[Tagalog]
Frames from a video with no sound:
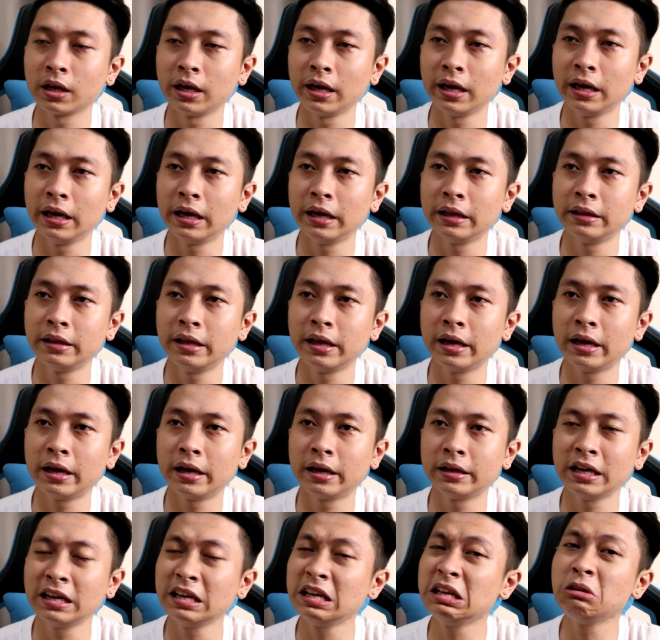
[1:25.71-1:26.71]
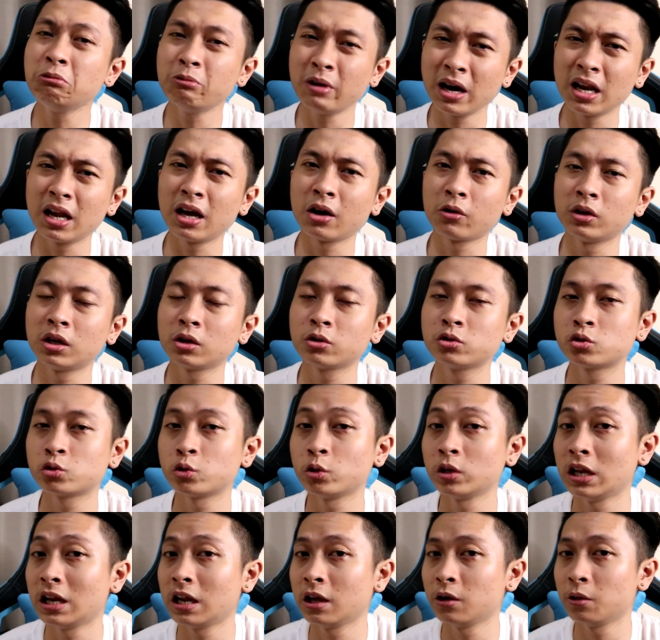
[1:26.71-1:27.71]
And uh, naniniwala ako na
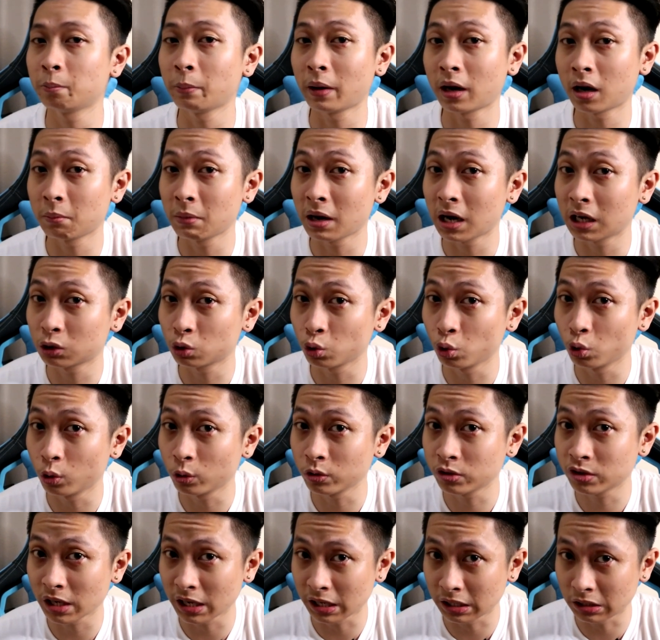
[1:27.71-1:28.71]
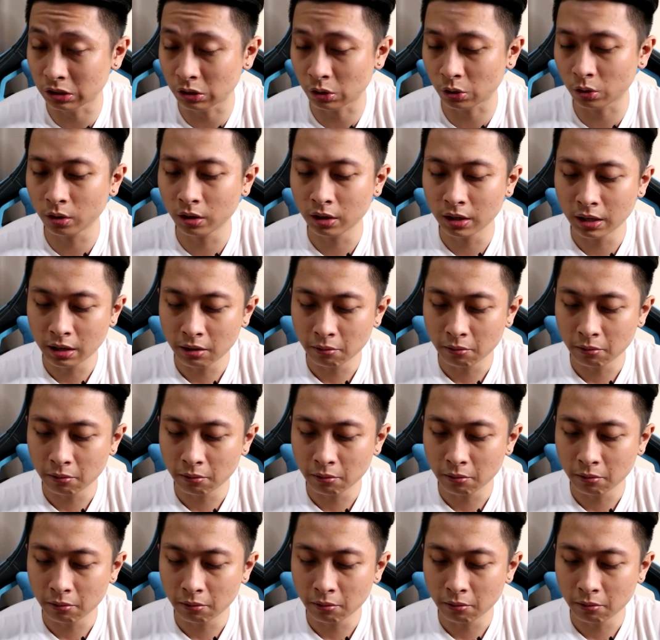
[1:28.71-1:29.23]
gusto nila yun para makatulong sa inyo.